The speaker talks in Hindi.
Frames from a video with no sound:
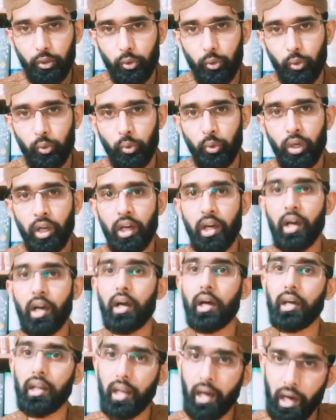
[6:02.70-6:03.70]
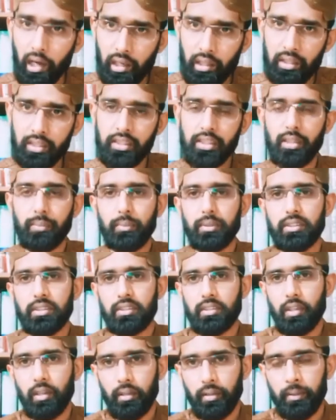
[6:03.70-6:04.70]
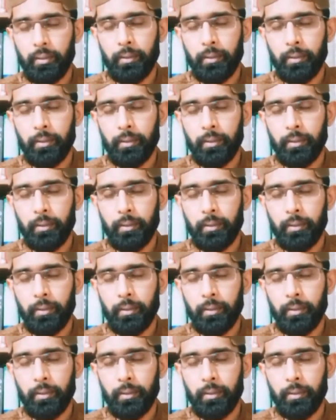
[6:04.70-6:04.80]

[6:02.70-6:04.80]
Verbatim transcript: को हलाल समझता है